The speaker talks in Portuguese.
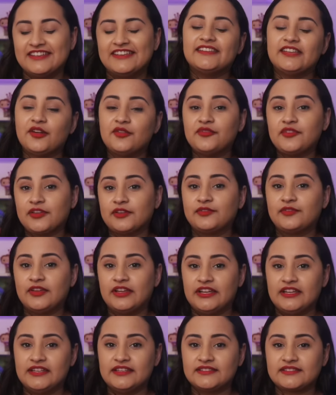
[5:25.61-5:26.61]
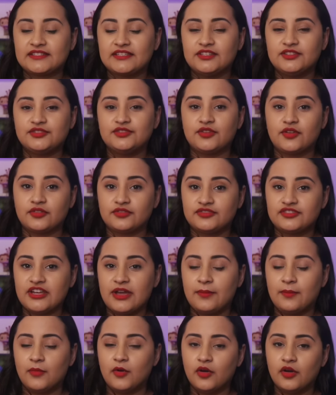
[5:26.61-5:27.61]
E eu fico feliz que Jogos de
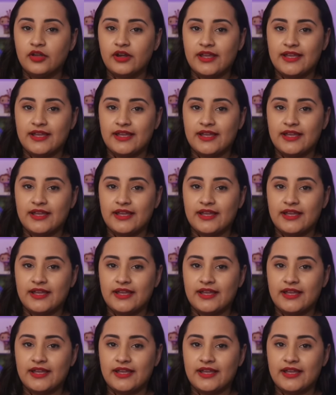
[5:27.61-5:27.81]
Amor,